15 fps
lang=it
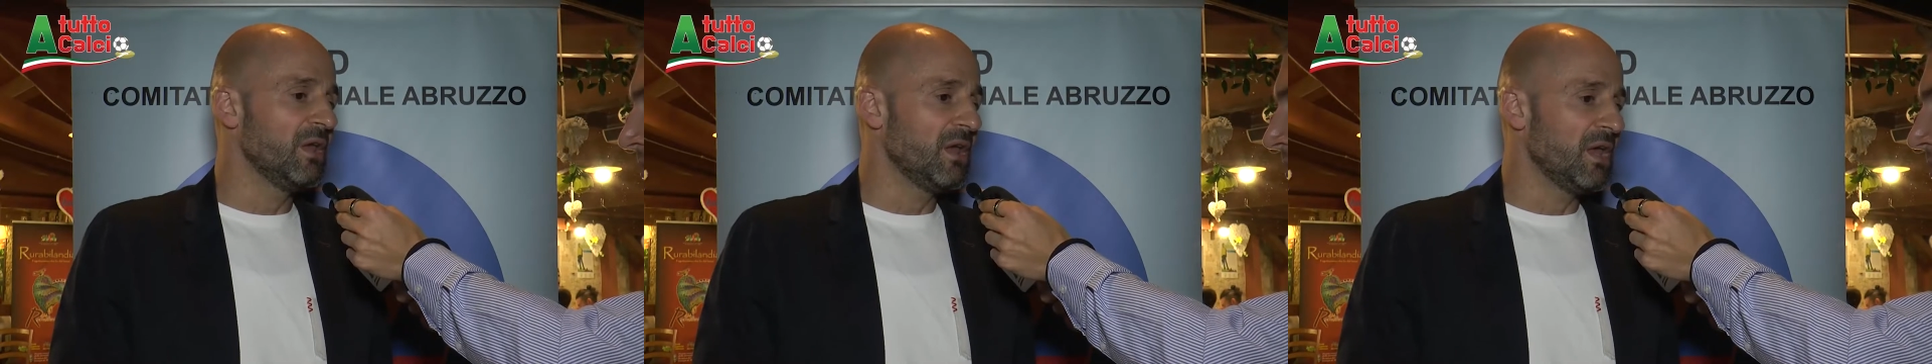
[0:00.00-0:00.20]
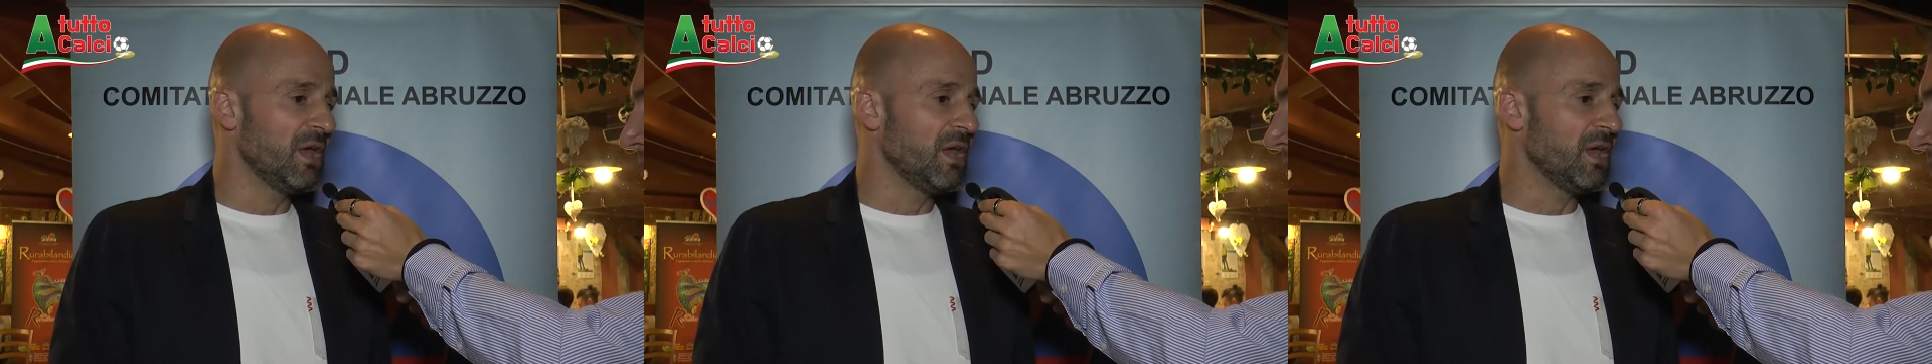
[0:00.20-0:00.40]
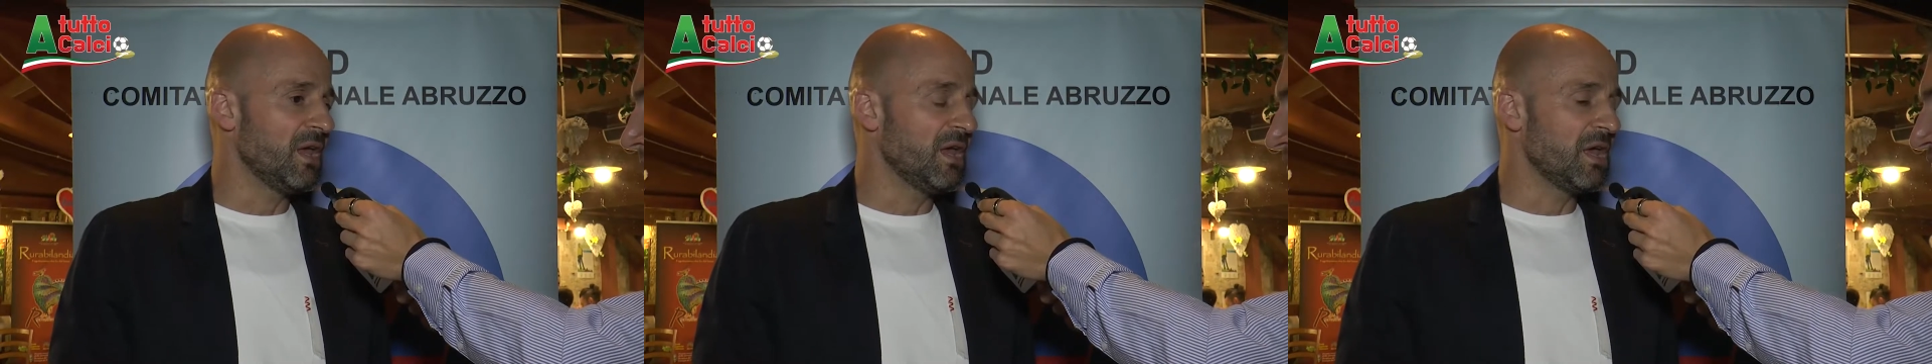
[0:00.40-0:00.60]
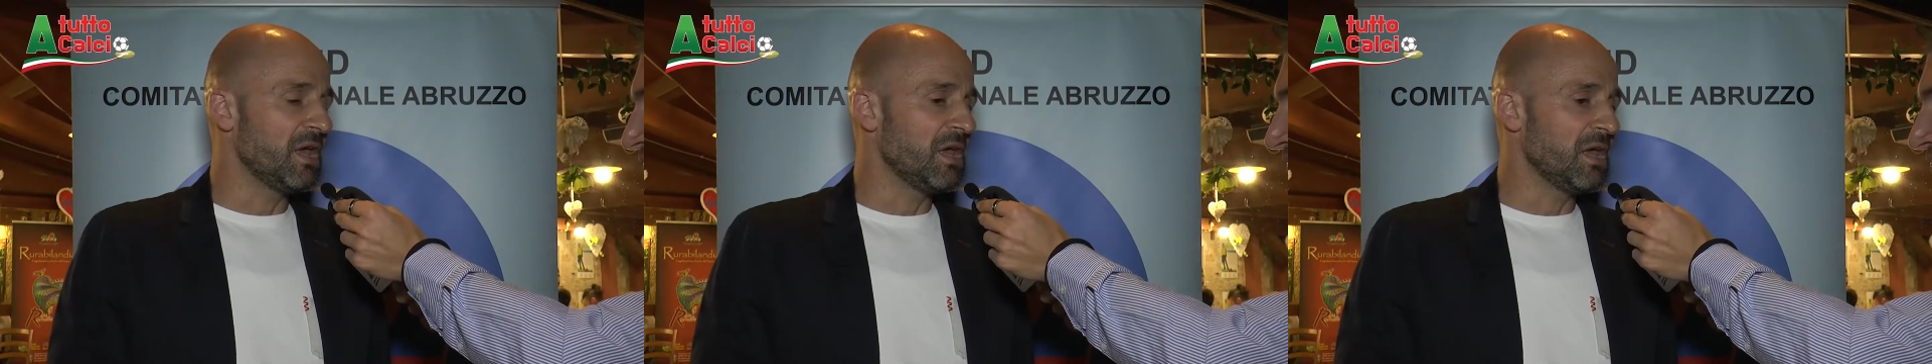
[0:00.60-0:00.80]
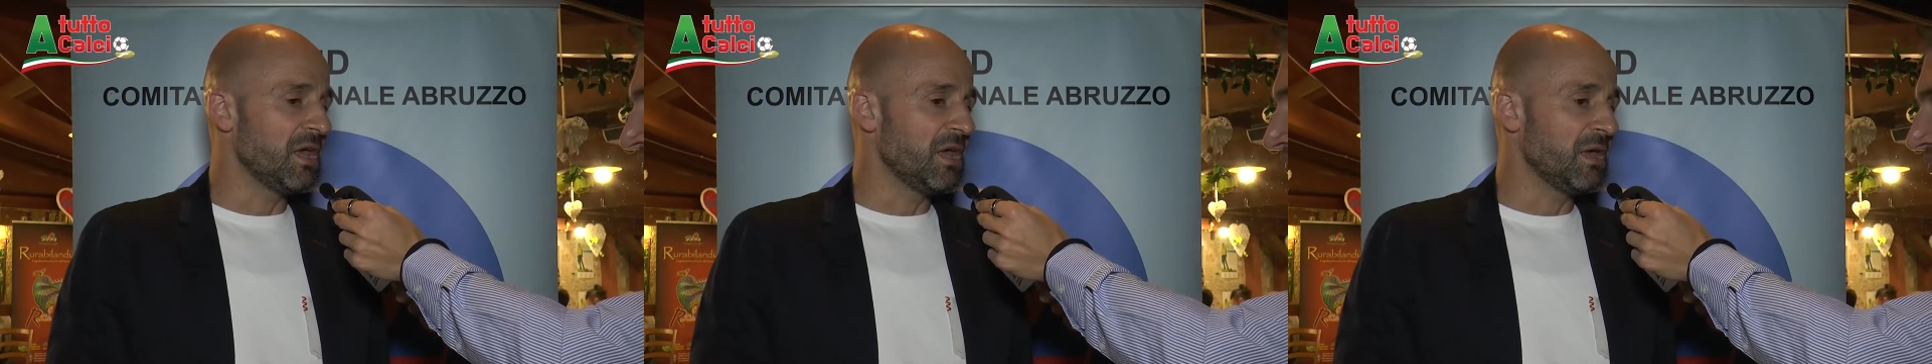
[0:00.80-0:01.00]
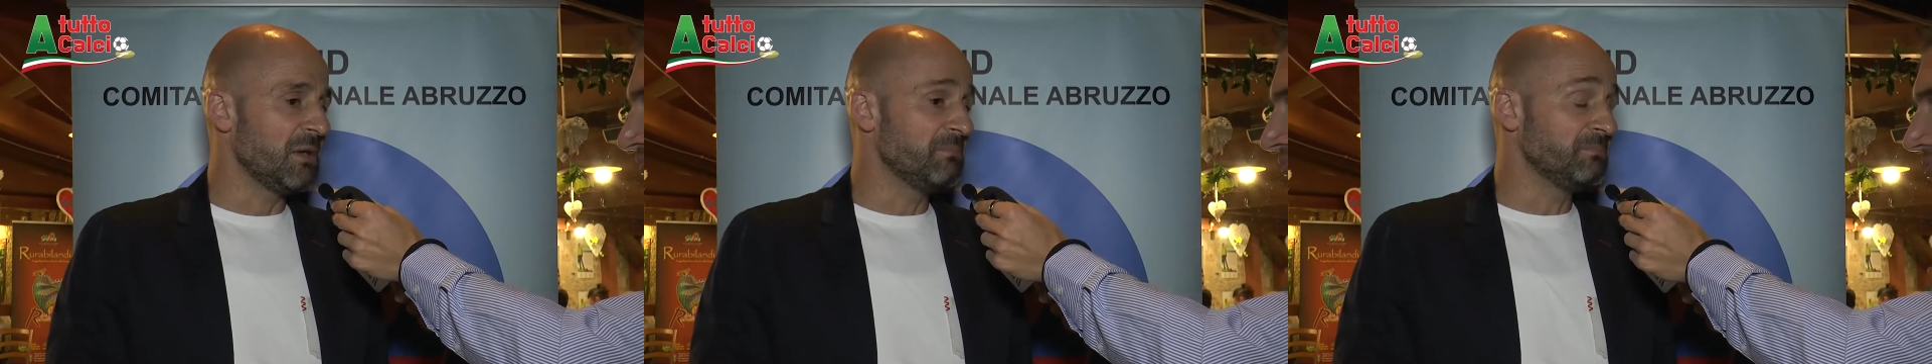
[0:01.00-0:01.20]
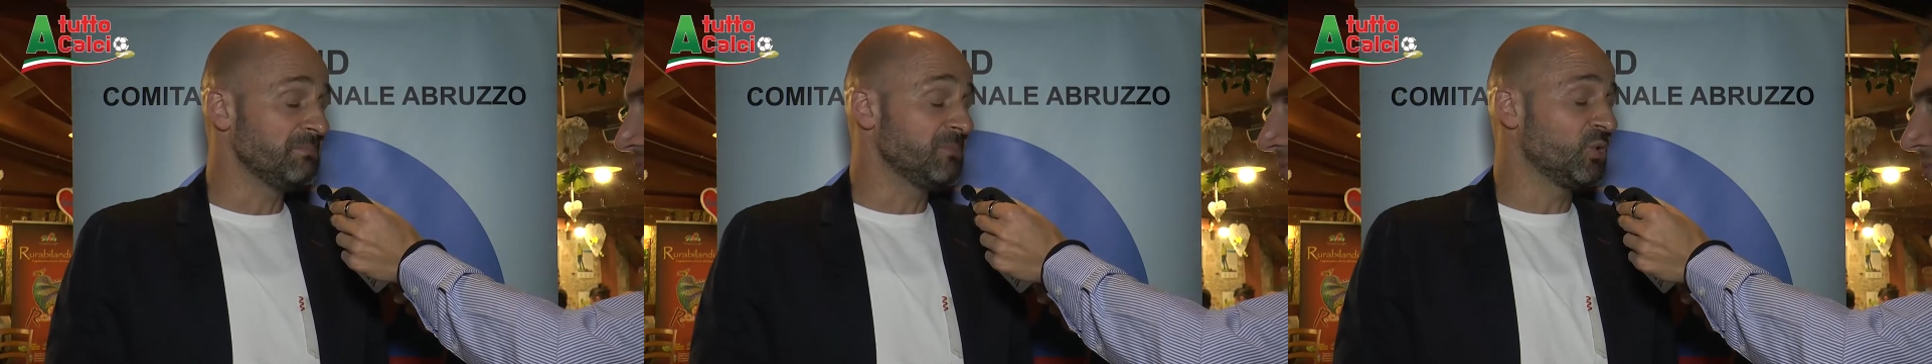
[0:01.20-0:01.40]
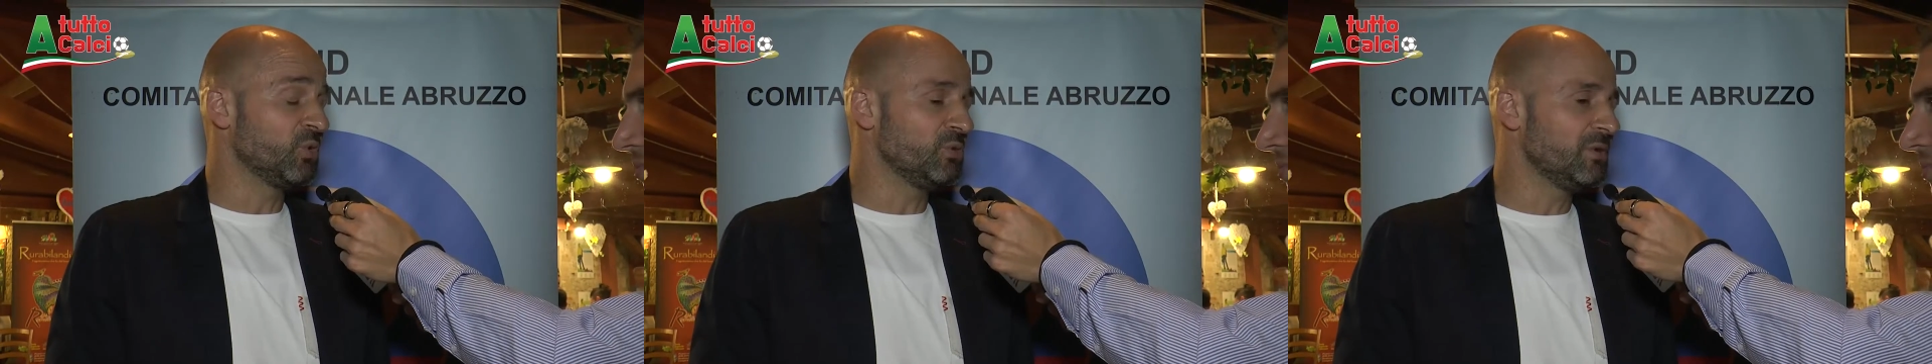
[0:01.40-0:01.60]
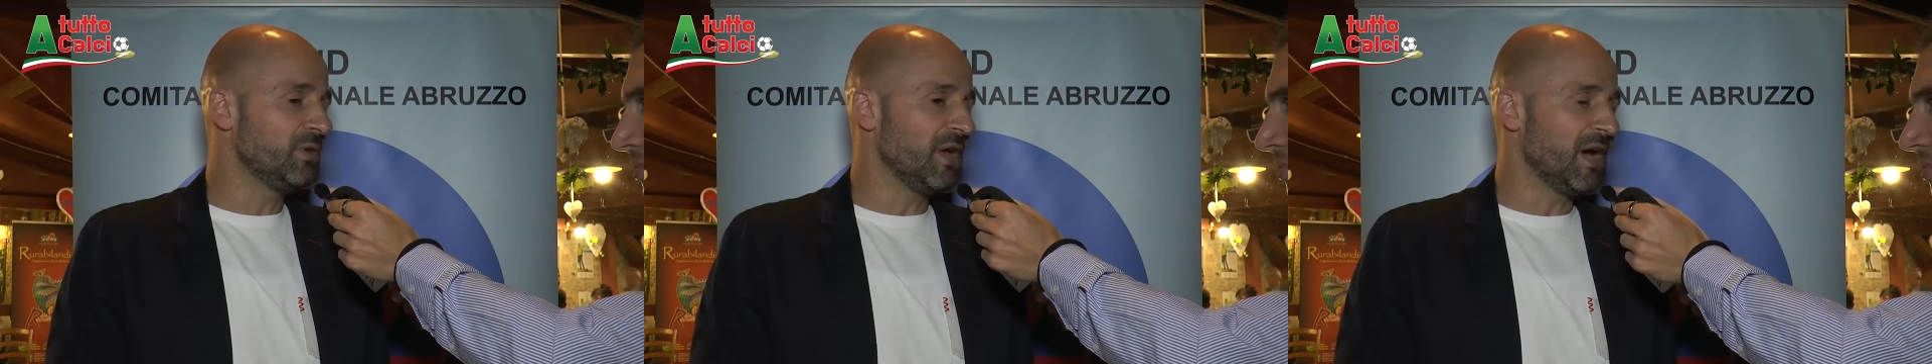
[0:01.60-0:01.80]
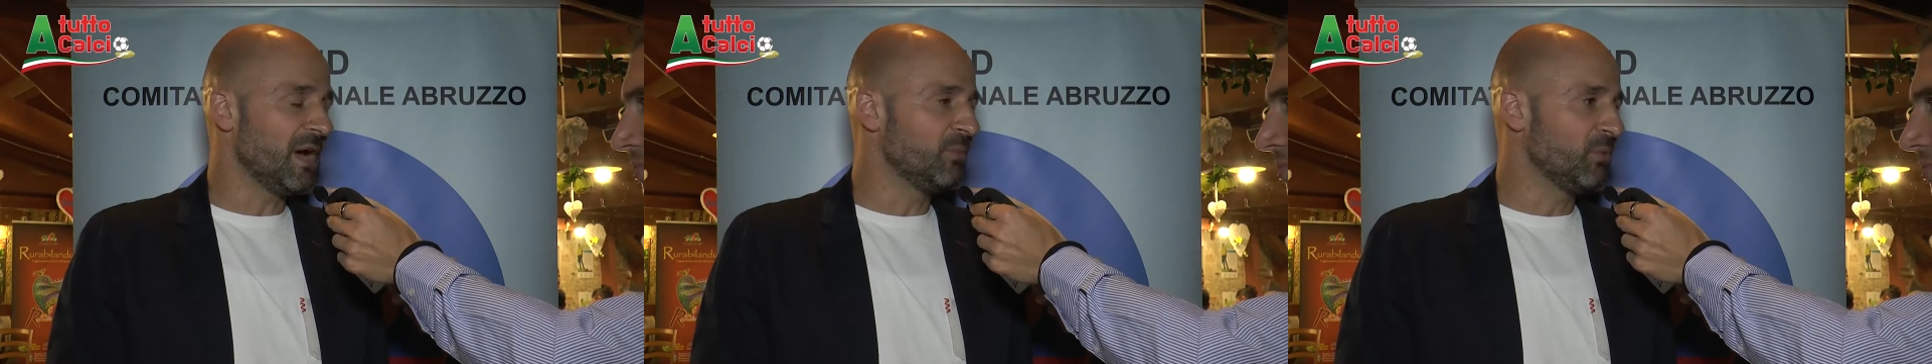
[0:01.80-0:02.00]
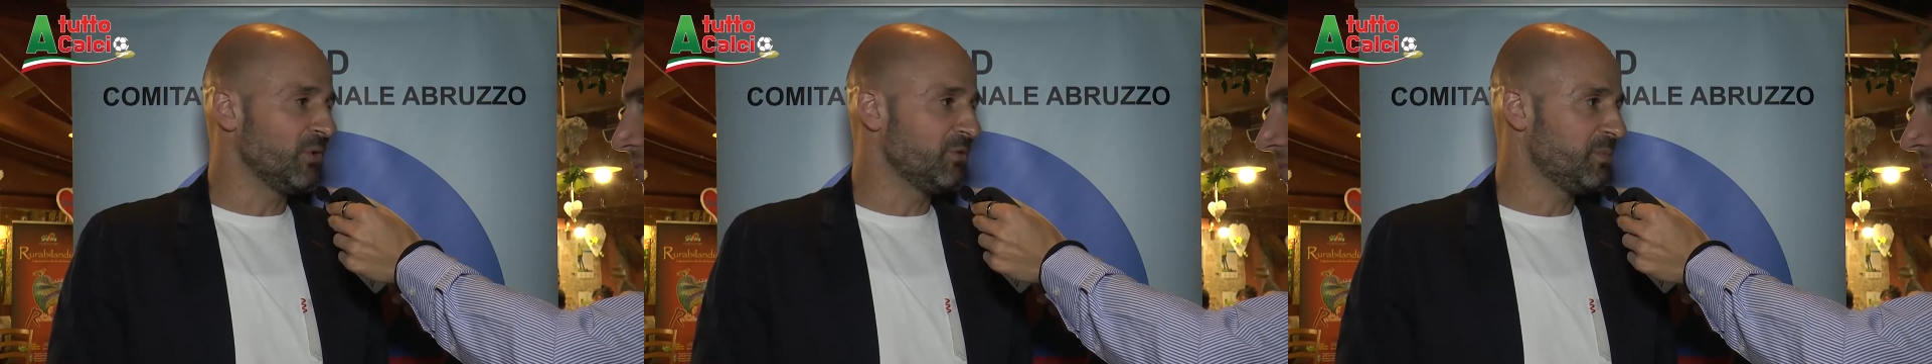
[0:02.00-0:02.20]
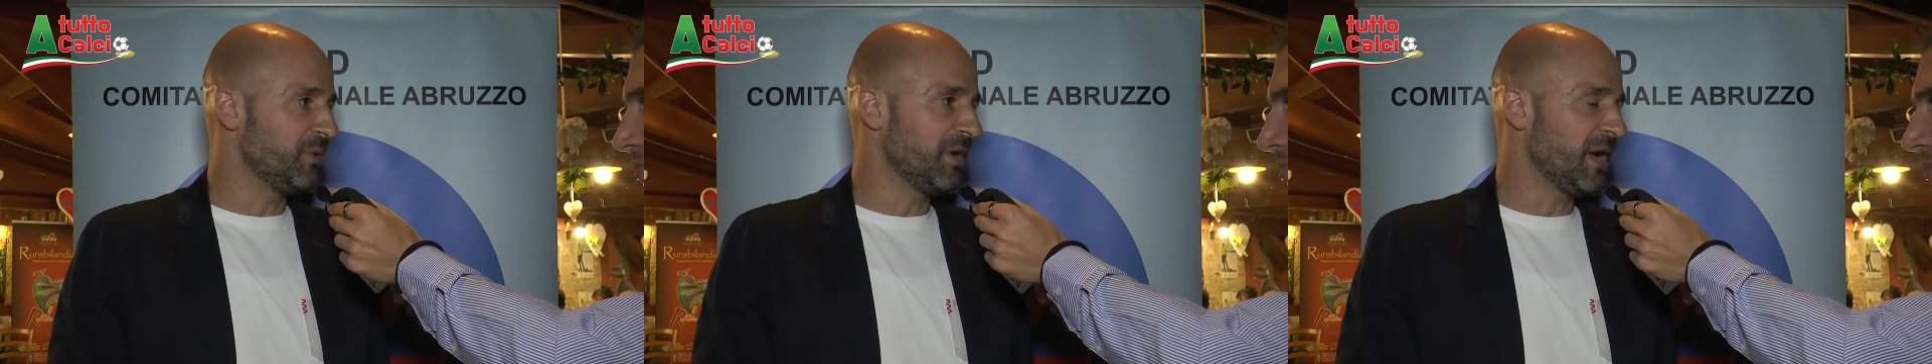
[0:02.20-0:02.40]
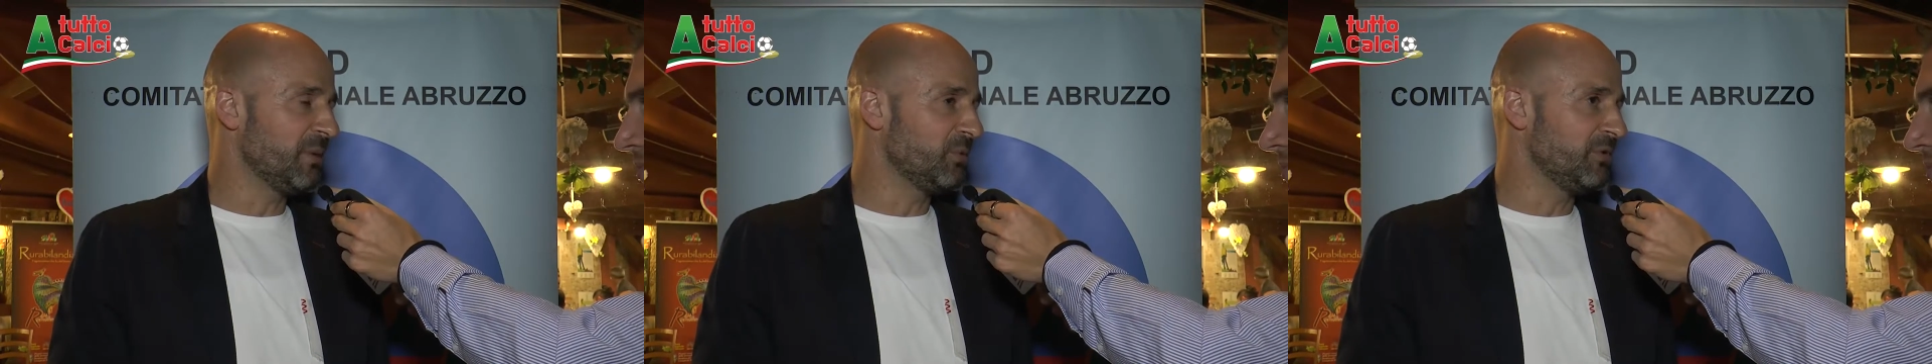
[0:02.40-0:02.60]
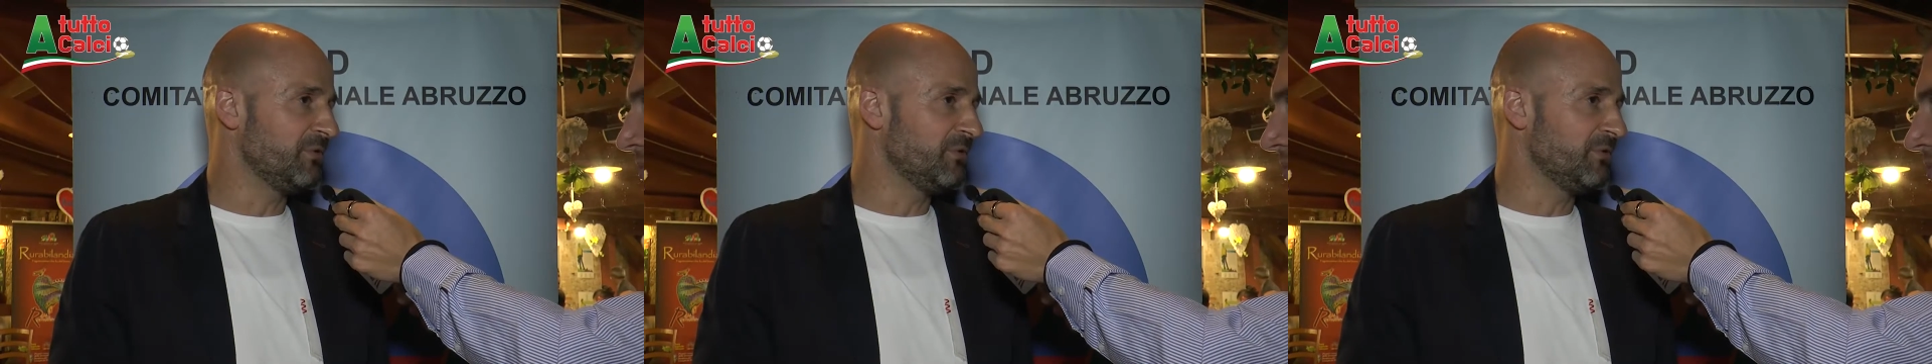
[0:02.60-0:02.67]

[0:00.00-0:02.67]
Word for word: e contiamo e speriamo